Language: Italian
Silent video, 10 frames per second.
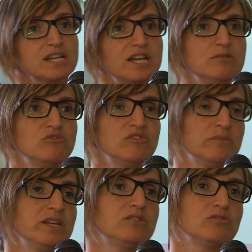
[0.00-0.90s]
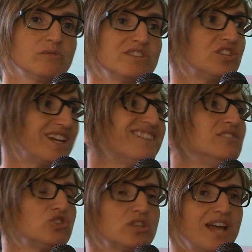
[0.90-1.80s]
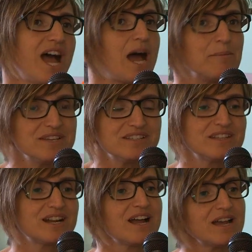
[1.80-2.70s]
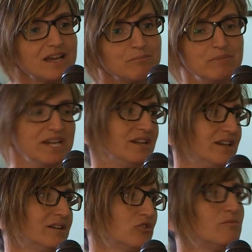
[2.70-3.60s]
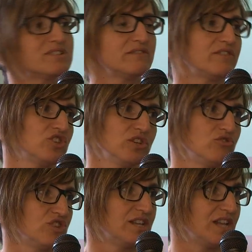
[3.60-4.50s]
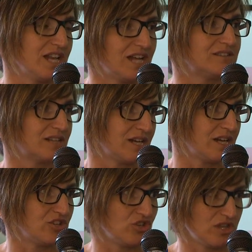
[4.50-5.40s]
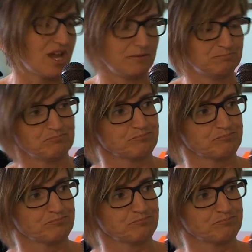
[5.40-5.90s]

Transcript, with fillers: che il movimento in queste grandi città amministrerà bene, come sta facendo già nelle altre città.